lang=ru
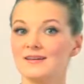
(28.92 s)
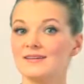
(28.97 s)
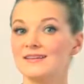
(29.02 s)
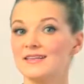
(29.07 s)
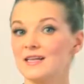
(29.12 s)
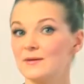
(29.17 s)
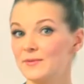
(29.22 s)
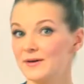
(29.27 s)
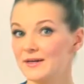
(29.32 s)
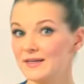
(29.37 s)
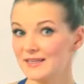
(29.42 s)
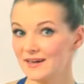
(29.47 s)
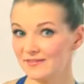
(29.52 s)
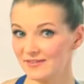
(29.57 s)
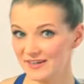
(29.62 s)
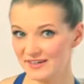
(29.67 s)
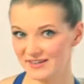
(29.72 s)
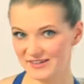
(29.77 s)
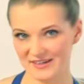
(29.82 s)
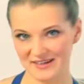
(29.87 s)
Для
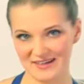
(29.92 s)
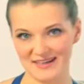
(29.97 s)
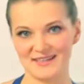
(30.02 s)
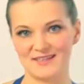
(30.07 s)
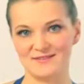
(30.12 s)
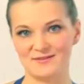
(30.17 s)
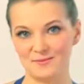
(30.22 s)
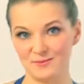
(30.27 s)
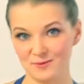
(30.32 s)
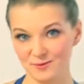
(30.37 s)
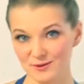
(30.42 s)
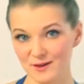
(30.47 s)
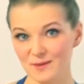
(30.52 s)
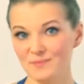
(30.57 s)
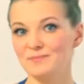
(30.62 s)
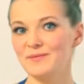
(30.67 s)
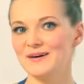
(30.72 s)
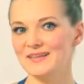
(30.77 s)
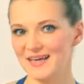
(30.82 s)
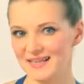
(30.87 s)
приготовления этого блюда
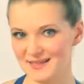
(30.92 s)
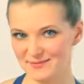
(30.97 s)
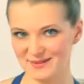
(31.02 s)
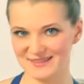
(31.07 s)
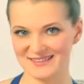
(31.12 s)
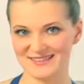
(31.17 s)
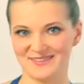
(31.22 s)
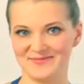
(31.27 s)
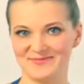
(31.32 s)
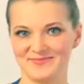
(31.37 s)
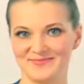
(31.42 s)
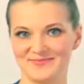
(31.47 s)
понадобится